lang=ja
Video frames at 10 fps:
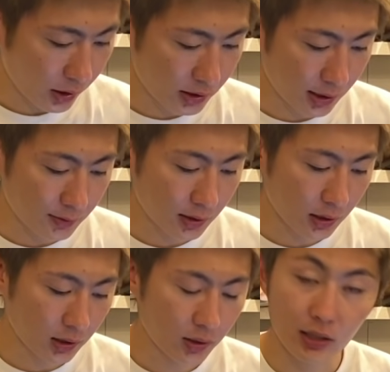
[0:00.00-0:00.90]
カスタムされ
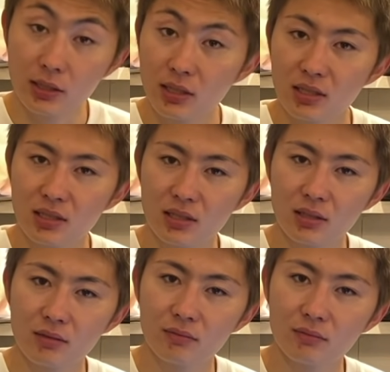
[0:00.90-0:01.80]
てるやつですす
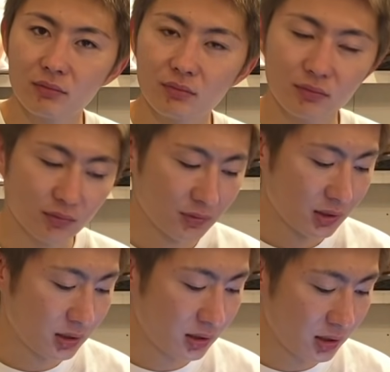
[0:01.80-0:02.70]

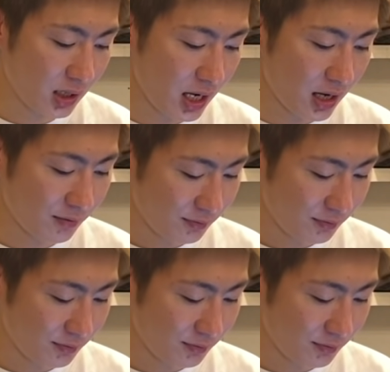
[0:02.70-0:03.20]
げえ